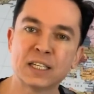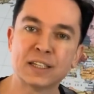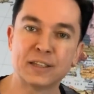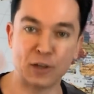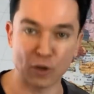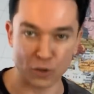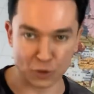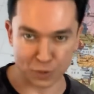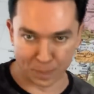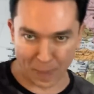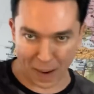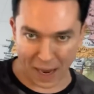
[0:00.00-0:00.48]

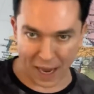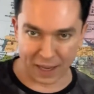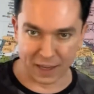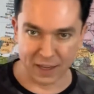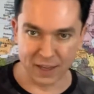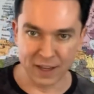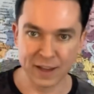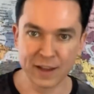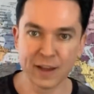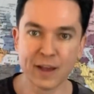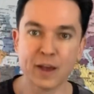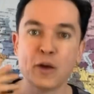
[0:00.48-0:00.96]
Deus
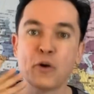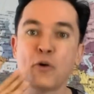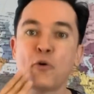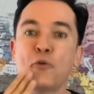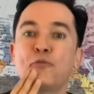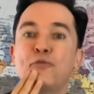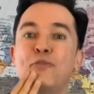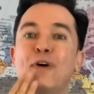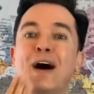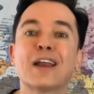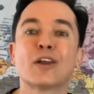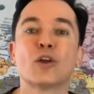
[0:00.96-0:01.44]
Pai,
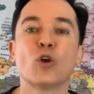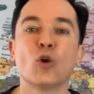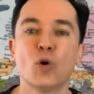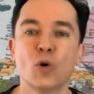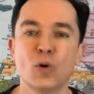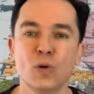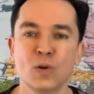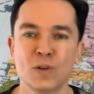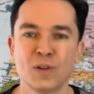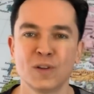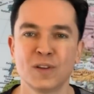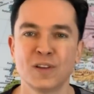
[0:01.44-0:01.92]

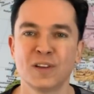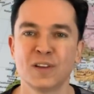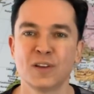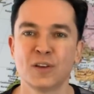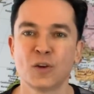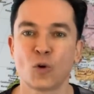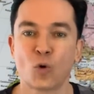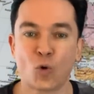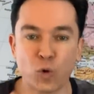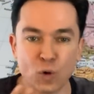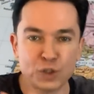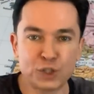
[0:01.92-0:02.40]
falou
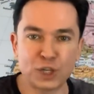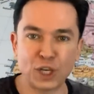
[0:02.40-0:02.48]
com